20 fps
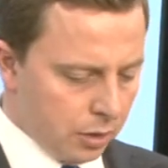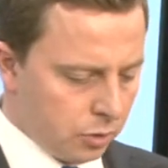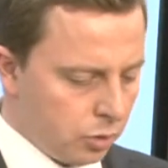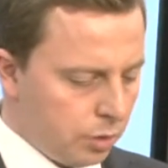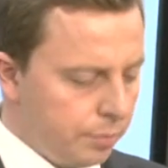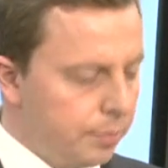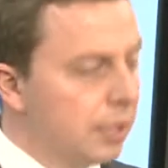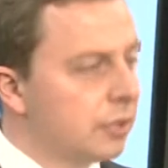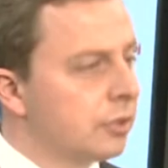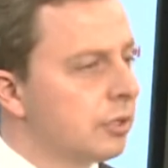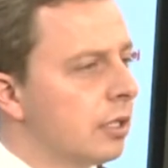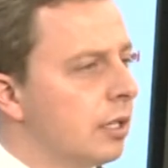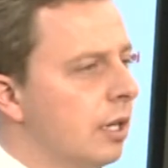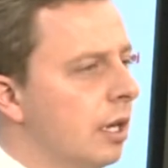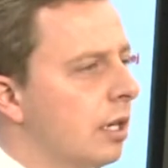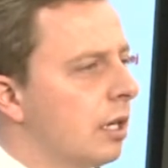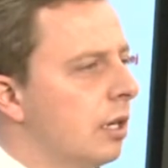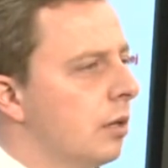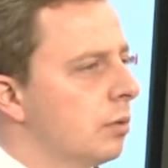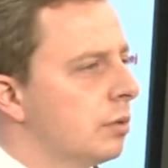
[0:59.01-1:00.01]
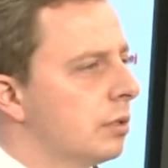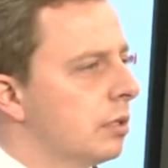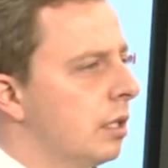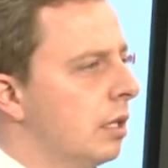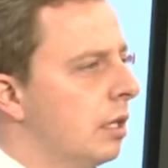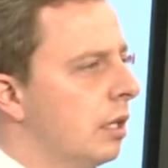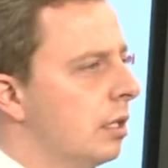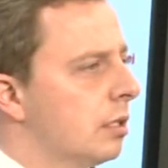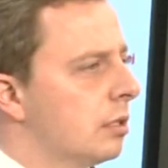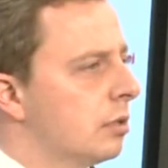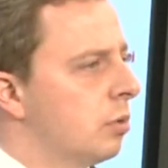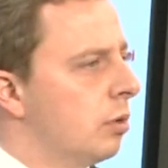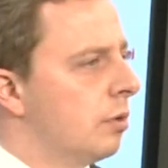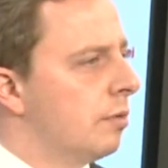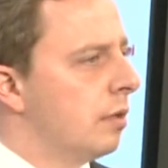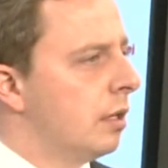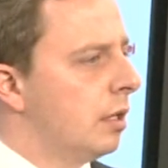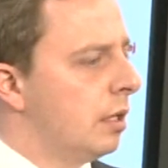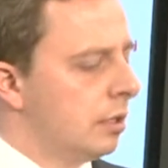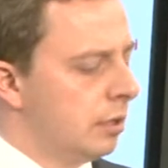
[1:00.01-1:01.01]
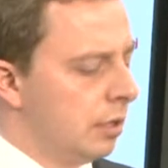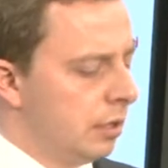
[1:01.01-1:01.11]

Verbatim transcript: który będzie karał za słowa